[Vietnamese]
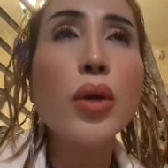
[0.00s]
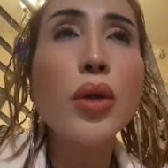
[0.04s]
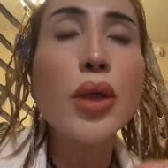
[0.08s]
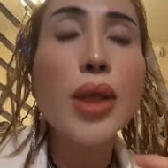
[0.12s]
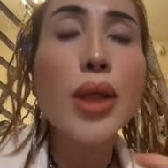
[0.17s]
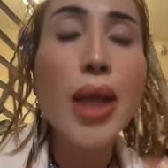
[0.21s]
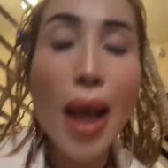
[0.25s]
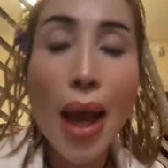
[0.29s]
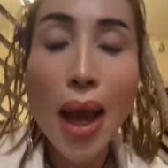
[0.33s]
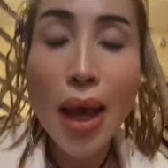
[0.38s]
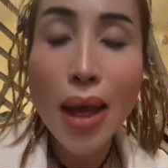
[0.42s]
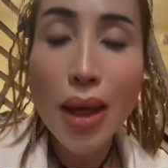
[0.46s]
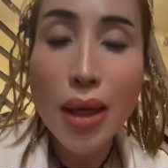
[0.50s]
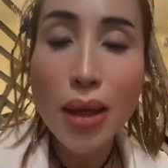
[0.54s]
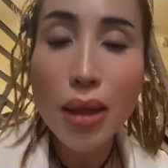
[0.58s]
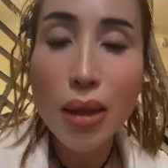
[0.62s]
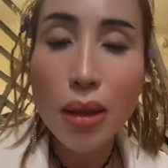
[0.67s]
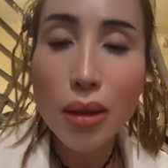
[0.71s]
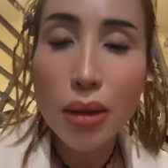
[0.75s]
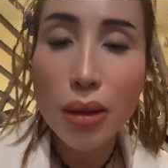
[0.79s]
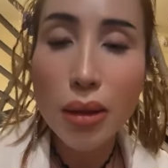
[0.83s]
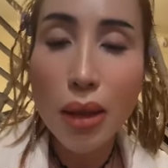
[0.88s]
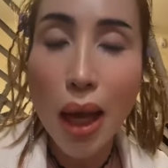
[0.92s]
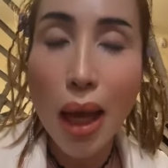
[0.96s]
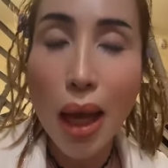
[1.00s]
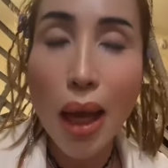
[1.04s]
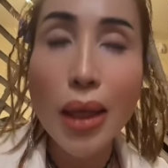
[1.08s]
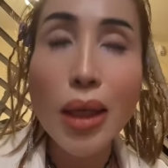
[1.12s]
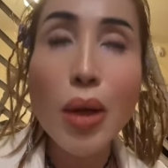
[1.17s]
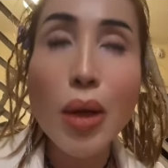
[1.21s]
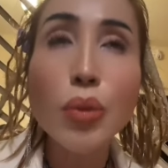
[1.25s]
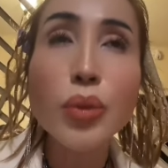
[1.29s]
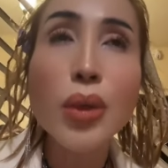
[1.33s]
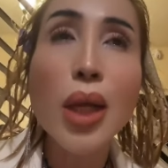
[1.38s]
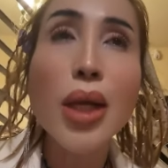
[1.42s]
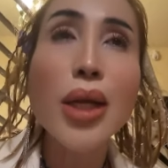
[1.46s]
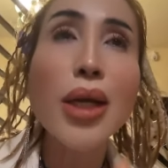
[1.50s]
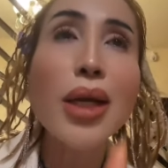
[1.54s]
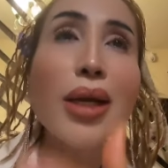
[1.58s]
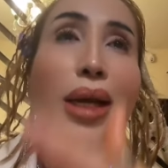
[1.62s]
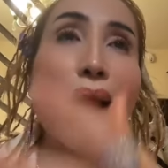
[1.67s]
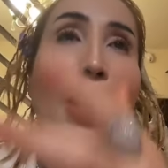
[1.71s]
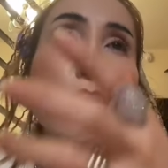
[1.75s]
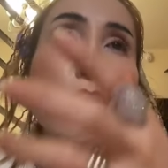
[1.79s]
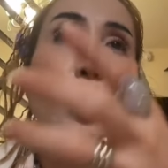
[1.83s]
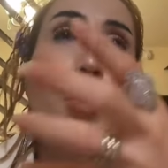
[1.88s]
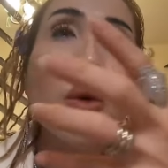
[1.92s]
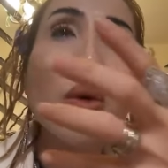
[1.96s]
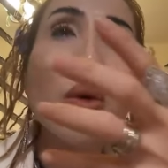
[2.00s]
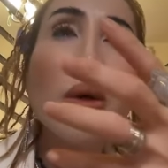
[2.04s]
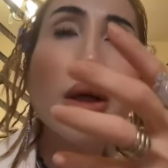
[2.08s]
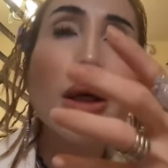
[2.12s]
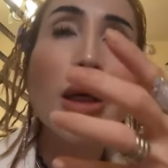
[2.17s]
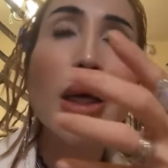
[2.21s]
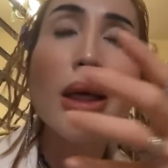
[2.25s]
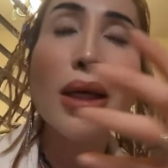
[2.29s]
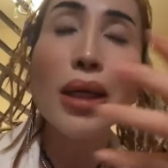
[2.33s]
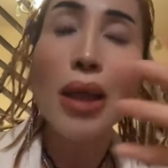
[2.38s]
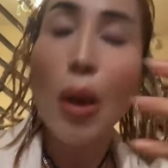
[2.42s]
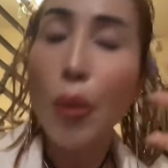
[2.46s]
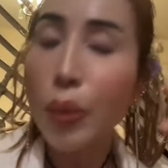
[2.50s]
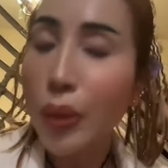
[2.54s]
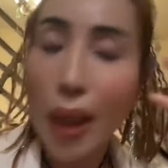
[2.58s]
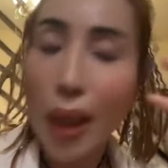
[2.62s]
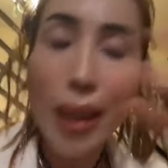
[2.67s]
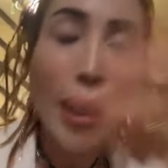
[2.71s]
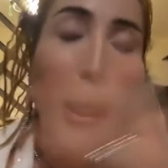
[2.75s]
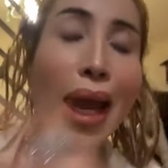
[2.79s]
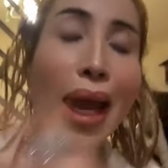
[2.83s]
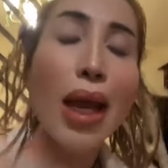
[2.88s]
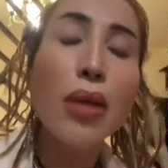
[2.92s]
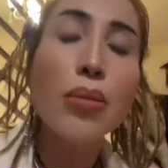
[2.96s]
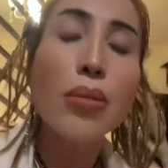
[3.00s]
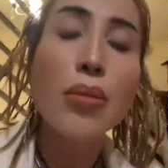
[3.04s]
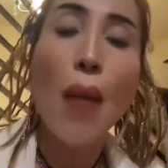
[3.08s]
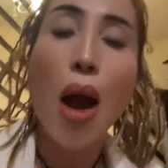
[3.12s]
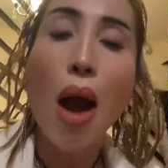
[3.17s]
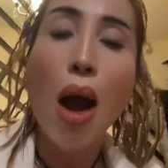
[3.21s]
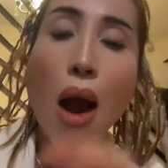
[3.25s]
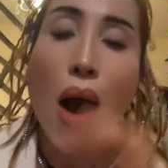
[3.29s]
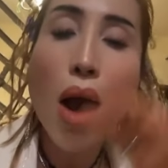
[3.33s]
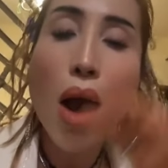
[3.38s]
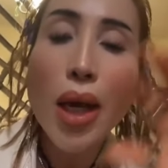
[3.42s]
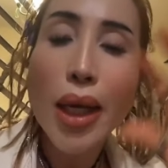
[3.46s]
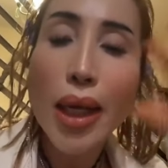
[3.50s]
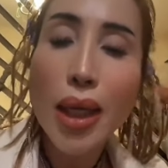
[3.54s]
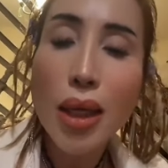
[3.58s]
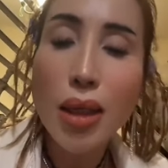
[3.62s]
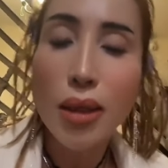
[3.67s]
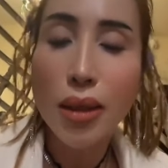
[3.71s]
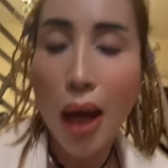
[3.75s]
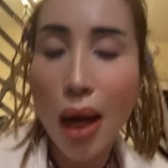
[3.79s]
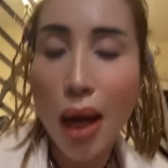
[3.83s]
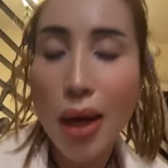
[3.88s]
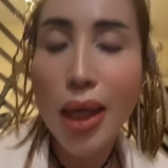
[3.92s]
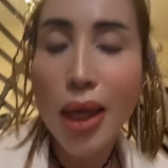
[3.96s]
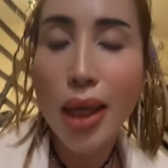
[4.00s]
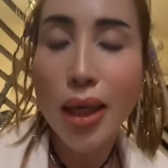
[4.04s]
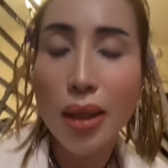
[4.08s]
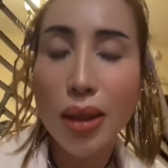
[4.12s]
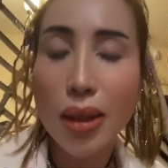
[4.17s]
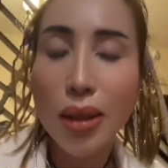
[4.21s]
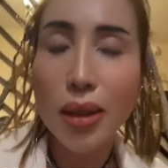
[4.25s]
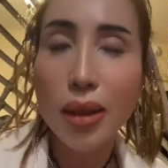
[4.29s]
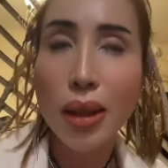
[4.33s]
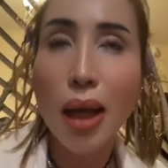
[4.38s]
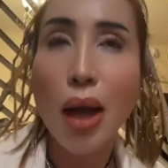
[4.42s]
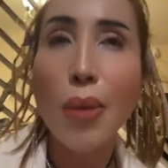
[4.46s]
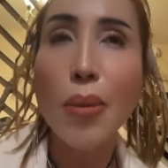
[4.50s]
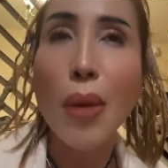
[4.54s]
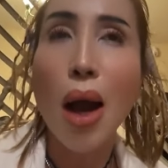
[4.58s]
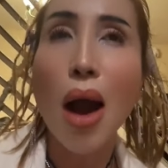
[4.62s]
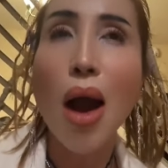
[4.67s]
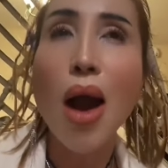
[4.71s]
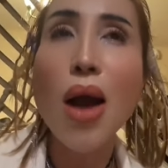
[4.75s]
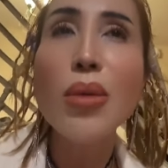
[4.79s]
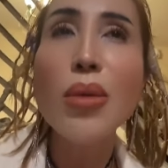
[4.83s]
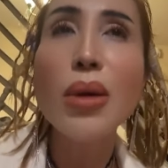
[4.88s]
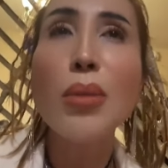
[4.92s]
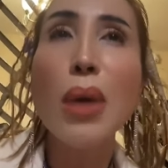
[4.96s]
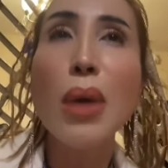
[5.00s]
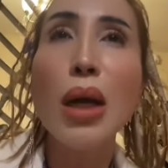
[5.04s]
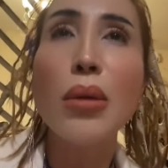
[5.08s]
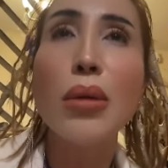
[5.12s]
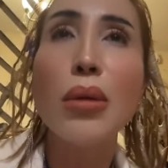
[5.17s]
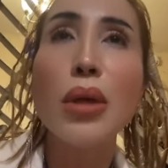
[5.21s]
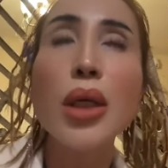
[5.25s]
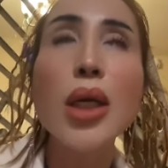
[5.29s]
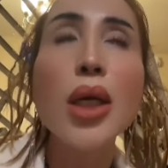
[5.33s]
ghế để công ty đó đem xuống công ty khác bỏ cái người đó đi có bỏ 10